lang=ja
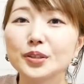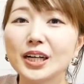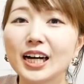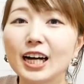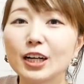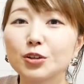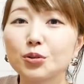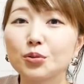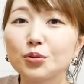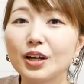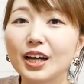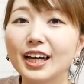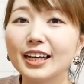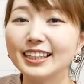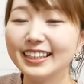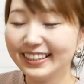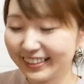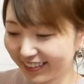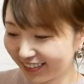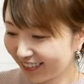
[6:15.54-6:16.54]
の箱は
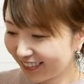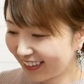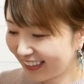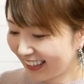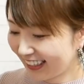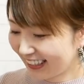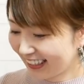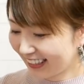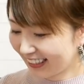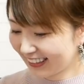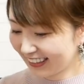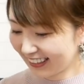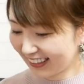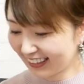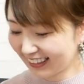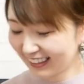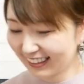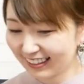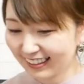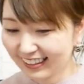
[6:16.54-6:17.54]
以上です、はい